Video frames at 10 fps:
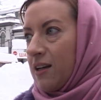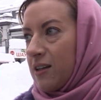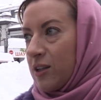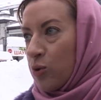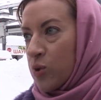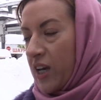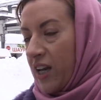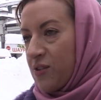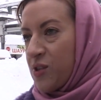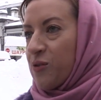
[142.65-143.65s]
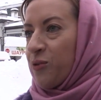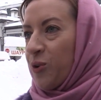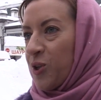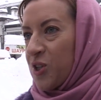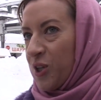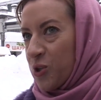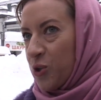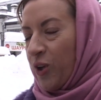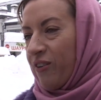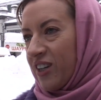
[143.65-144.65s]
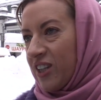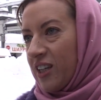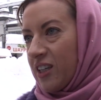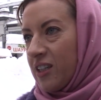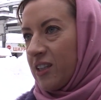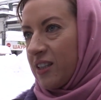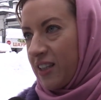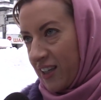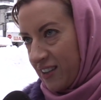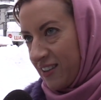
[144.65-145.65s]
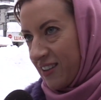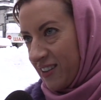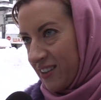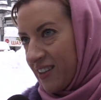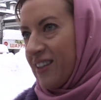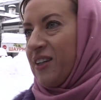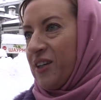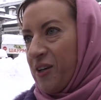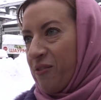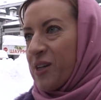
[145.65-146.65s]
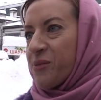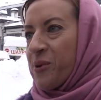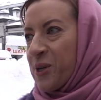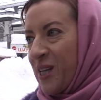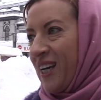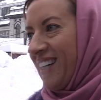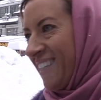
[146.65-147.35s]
Ну, скорее всего, считаю, что, наверное, нет возможно,